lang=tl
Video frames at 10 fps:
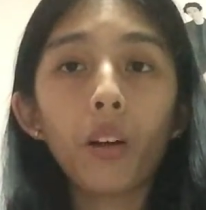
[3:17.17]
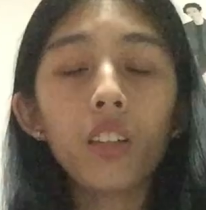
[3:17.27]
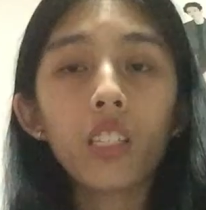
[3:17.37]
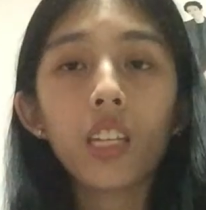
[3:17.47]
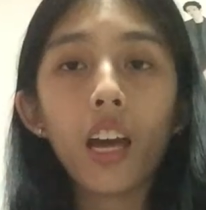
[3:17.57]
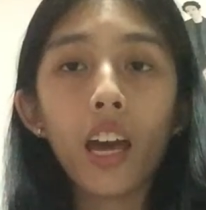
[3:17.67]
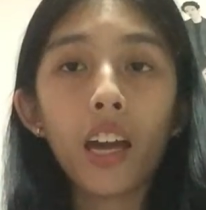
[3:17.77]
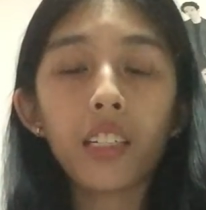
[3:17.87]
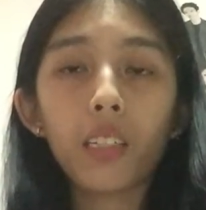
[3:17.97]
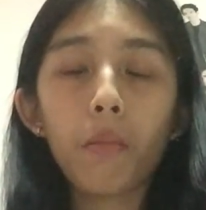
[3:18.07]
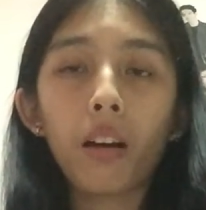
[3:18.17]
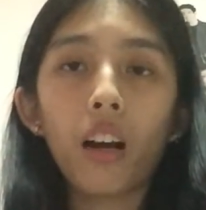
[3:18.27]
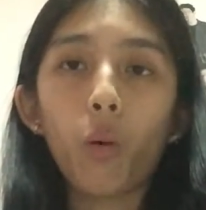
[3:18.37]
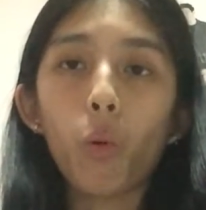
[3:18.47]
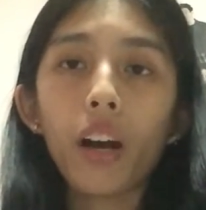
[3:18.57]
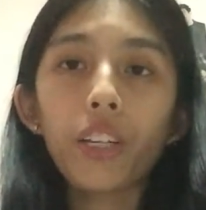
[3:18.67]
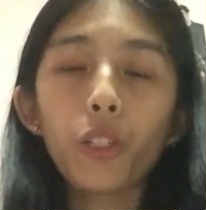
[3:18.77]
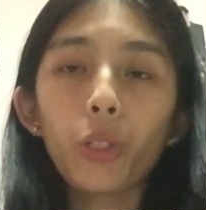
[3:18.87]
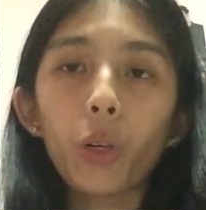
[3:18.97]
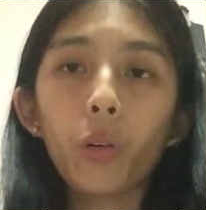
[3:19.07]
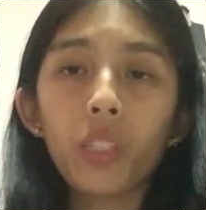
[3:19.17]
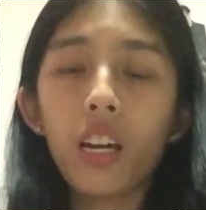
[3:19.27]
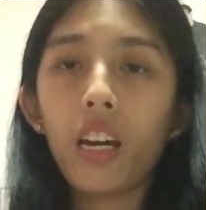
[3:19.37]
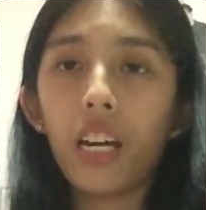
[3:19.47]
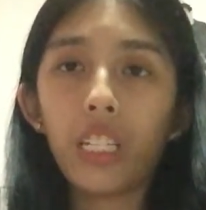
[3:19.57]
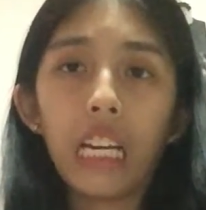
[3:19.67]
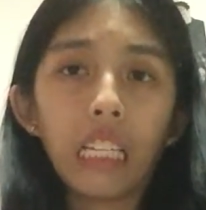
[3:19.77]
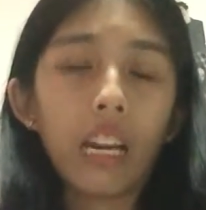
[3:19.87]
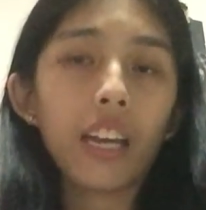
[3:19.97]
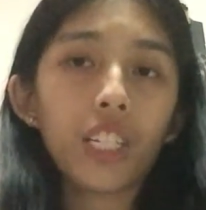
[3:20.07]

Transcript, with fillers: Monster X sa mga award shows, etc.